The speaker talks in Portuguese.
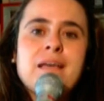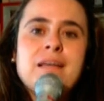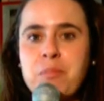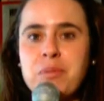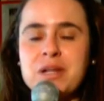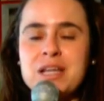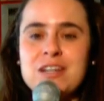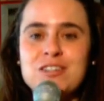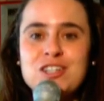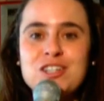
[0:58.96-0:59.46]

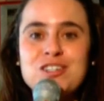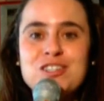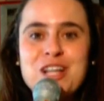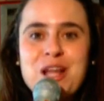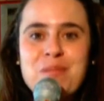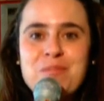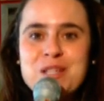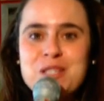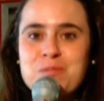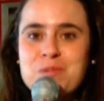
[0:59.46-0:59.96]
porque a gente
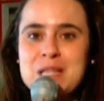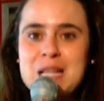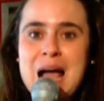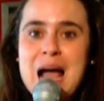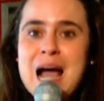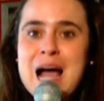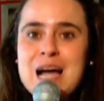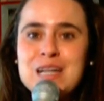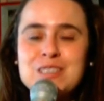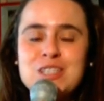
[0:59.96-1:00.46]
tem a mesma
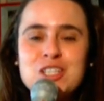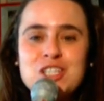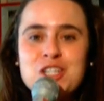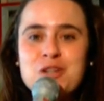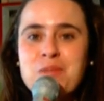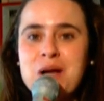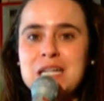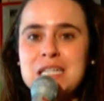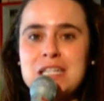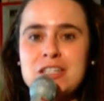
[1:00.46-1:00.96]
idade,
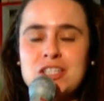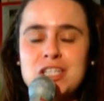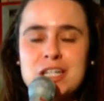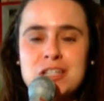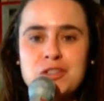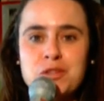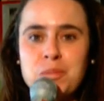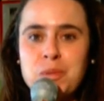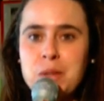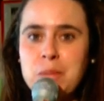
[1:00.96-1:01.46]
tinha uma
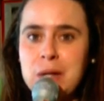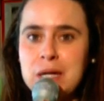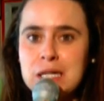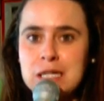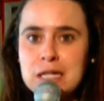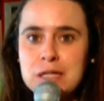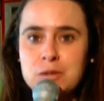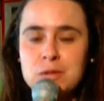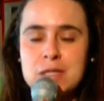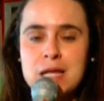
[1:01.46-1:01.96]
crítica super
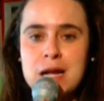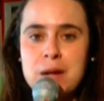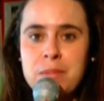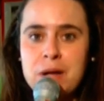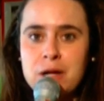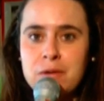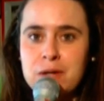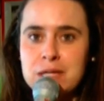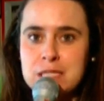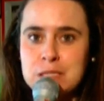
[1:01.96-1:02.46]
bacana do
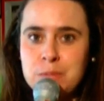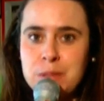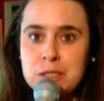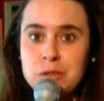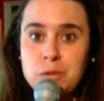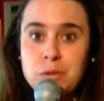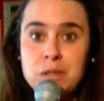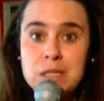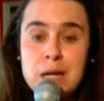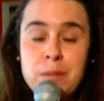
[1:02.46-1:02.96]
Saramago a
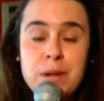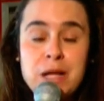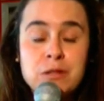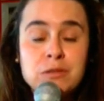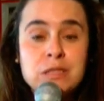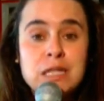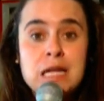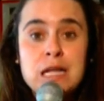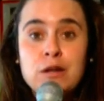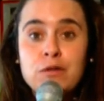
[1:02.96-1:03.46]
respeito do trabalho
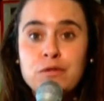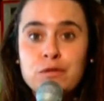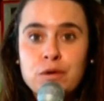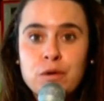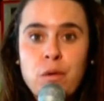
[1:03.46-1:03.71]
dele. Eu fui